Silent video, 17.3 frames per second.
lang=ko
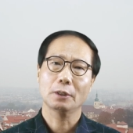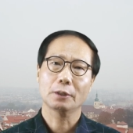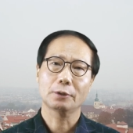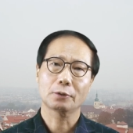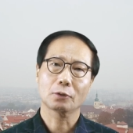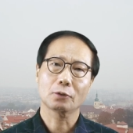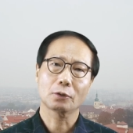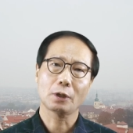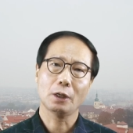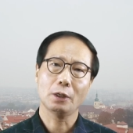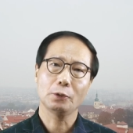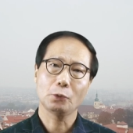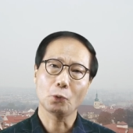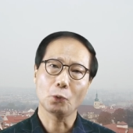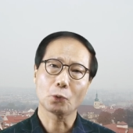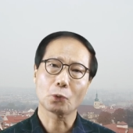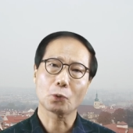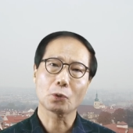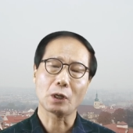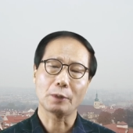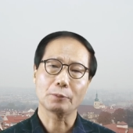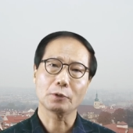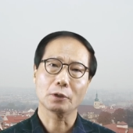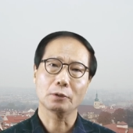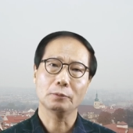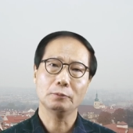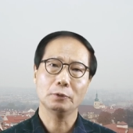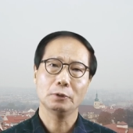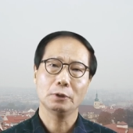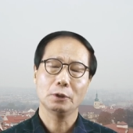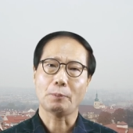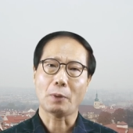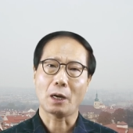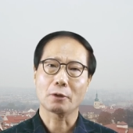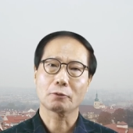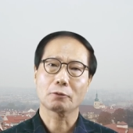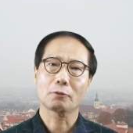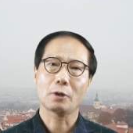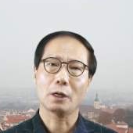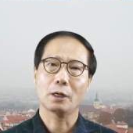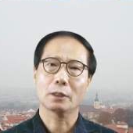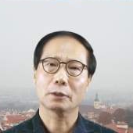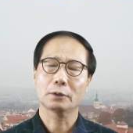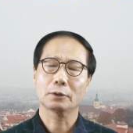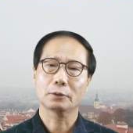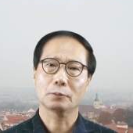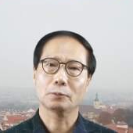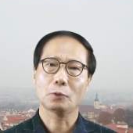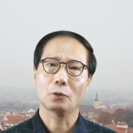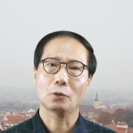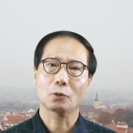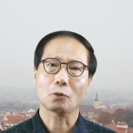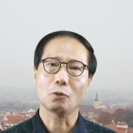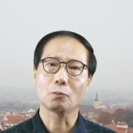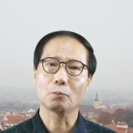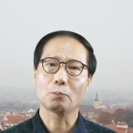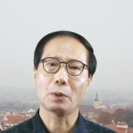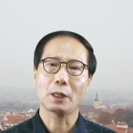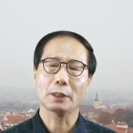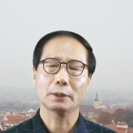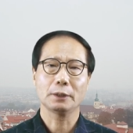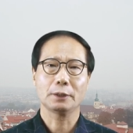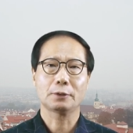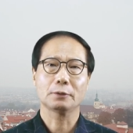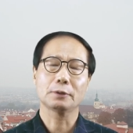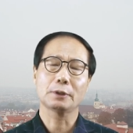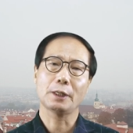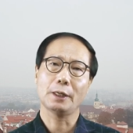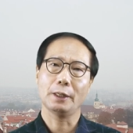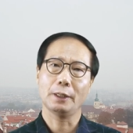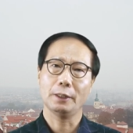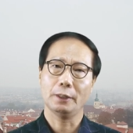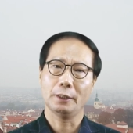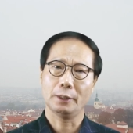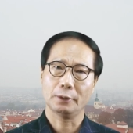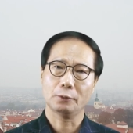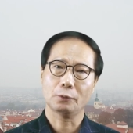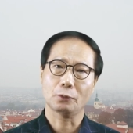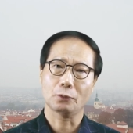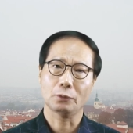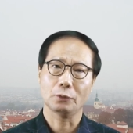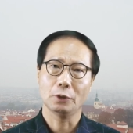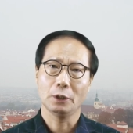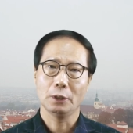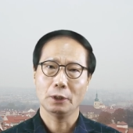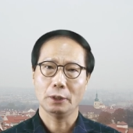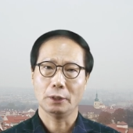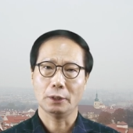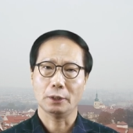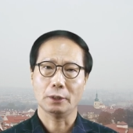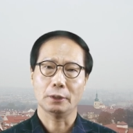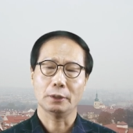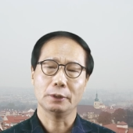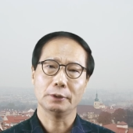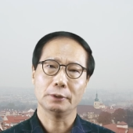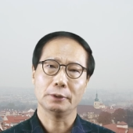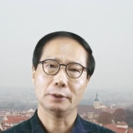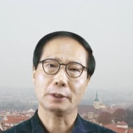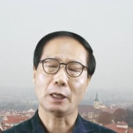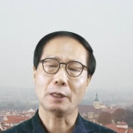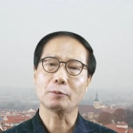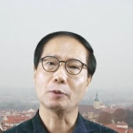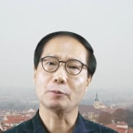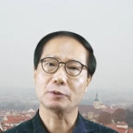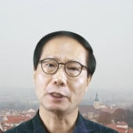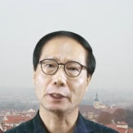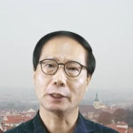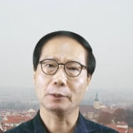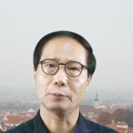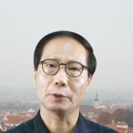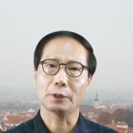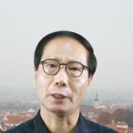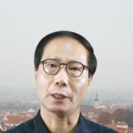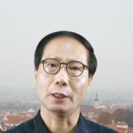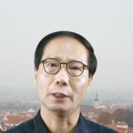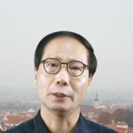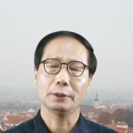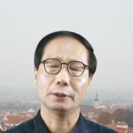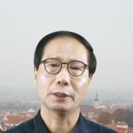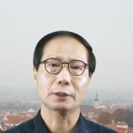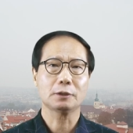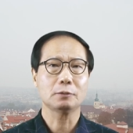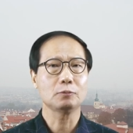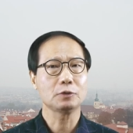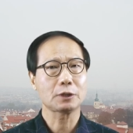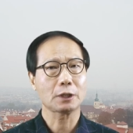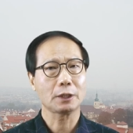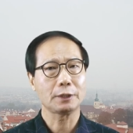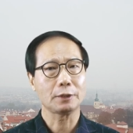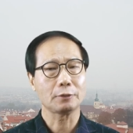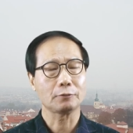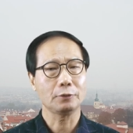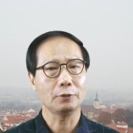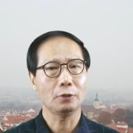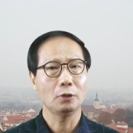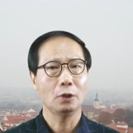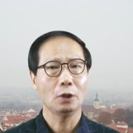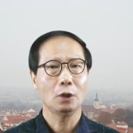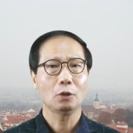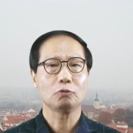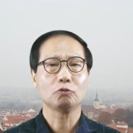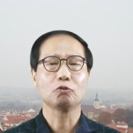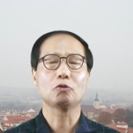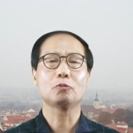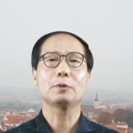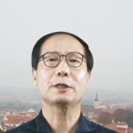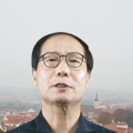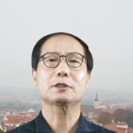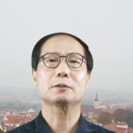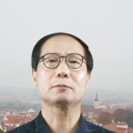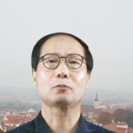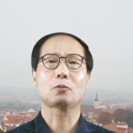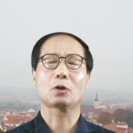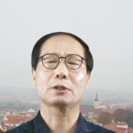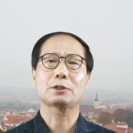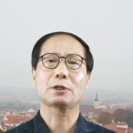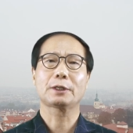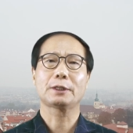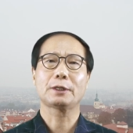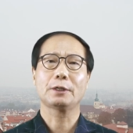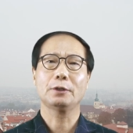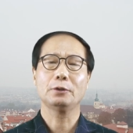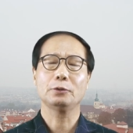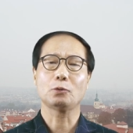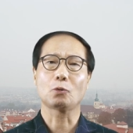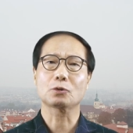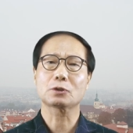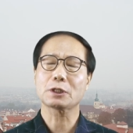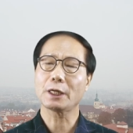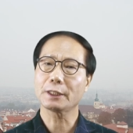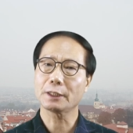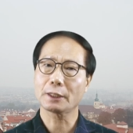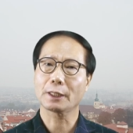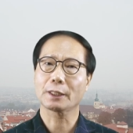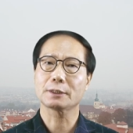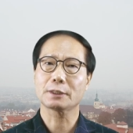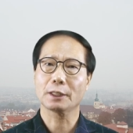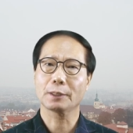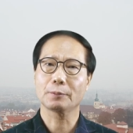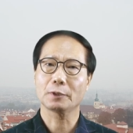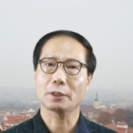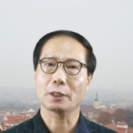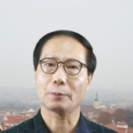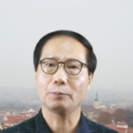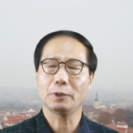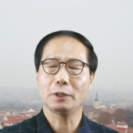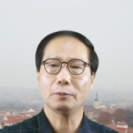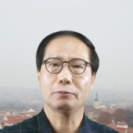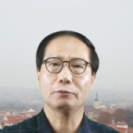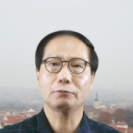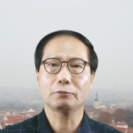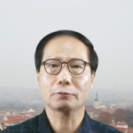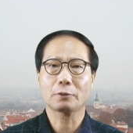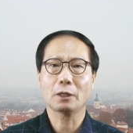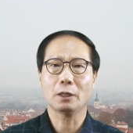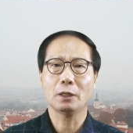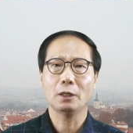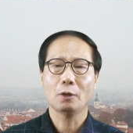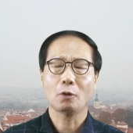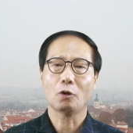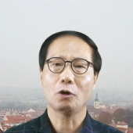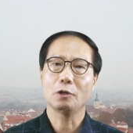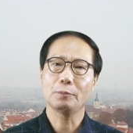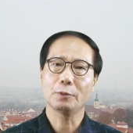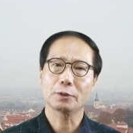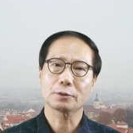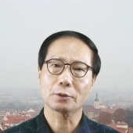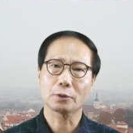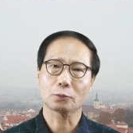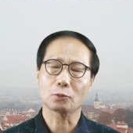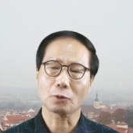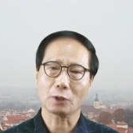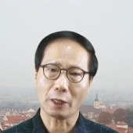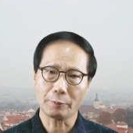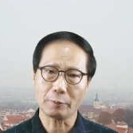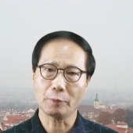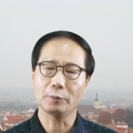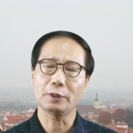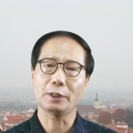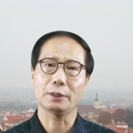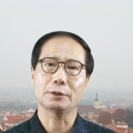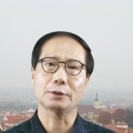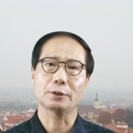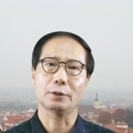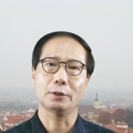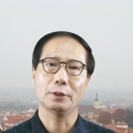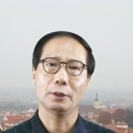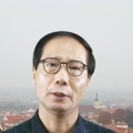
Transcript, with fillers: 그러거나 요로 감염, 방광, 뭐 콩팥 이런 데에 예, 또 아, 예, 감염이 생깁니다. 이게 큰 문제가 되고요. 누워만 있으면 뭐가 생겨요? 욕창이라는 게 생깁니다. 피부가 헐면서 또 감염이 되죠.